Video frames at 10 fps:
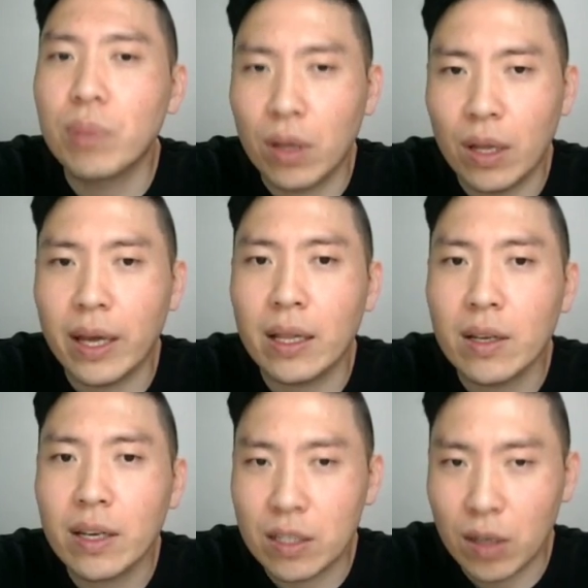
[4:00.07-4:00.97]
play
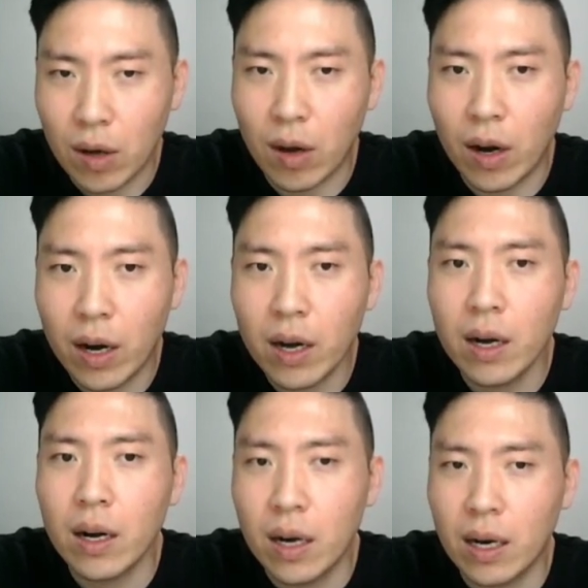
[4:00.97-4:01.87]
the guitar
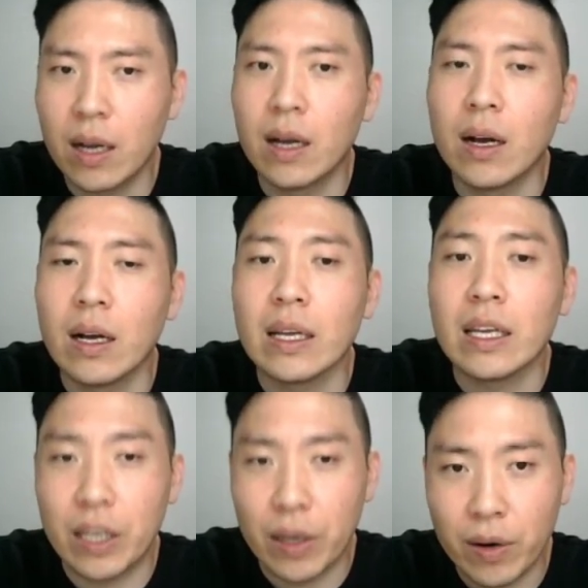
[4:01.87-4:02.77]

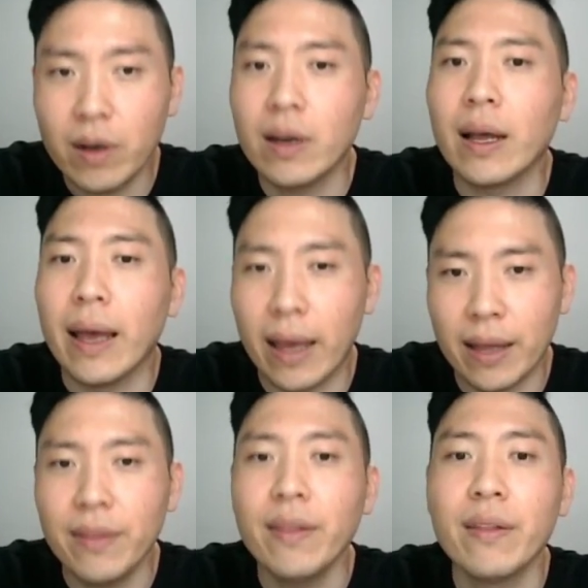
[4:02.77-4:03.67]
here
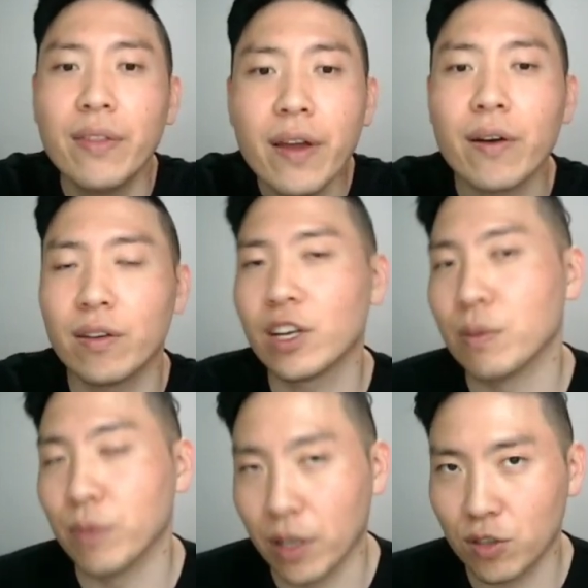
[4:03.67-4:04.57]
and there 이렇게
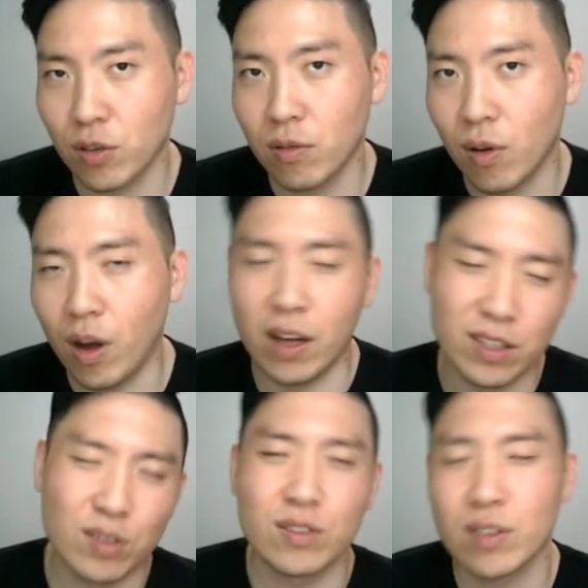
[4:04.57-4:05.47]
하면 되겠죠. 아,
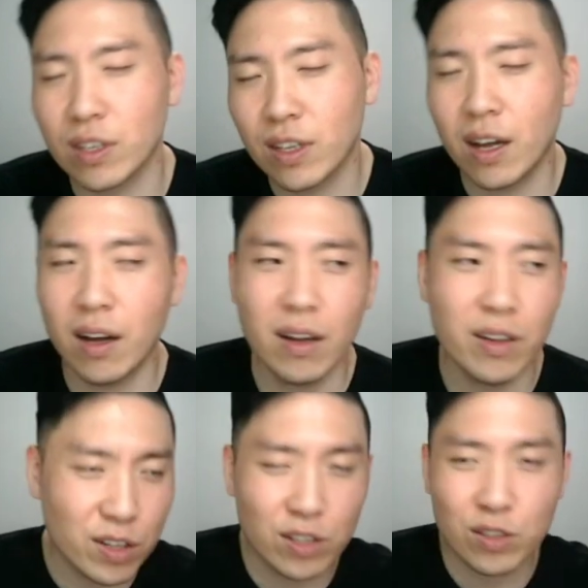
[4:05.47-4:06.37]
저, 저 기타
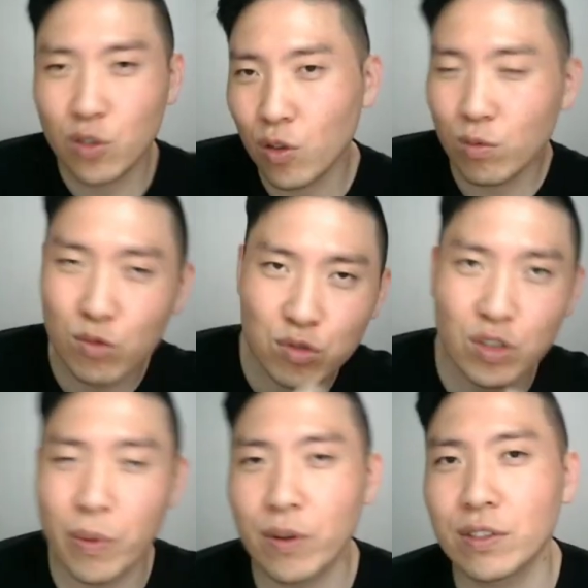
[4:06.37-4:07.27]
여기저기서 조금
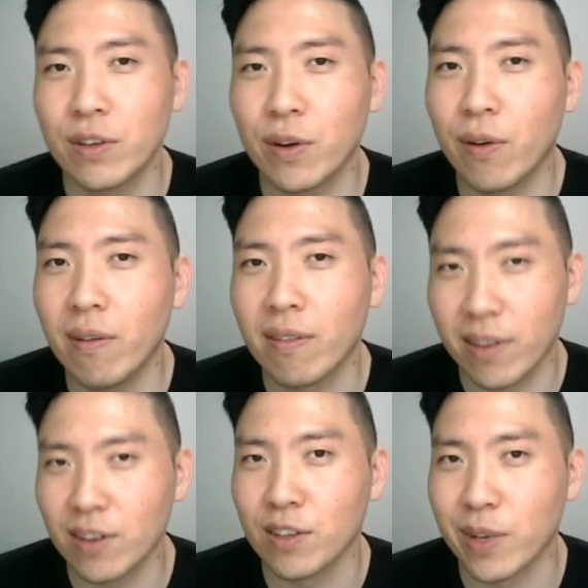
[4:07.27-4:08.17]
주워 배웠어요.
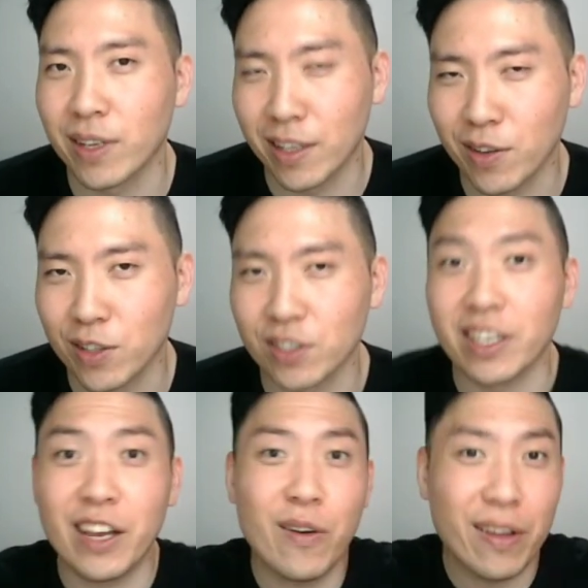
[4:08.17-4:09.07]
이런 의미가 되는 거죠. 그래서
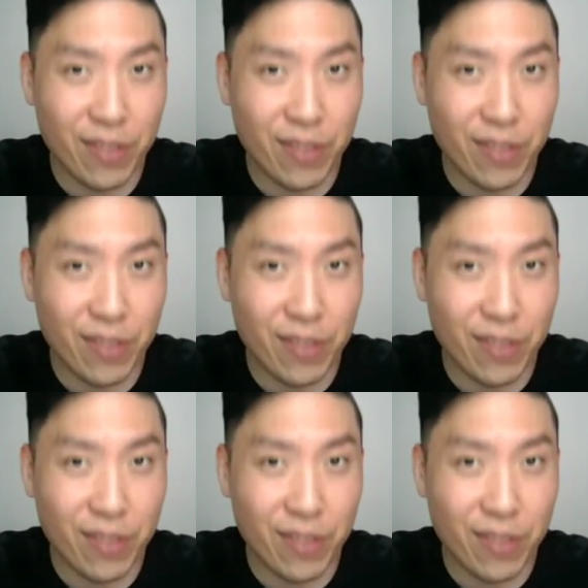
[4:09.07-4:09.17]
here and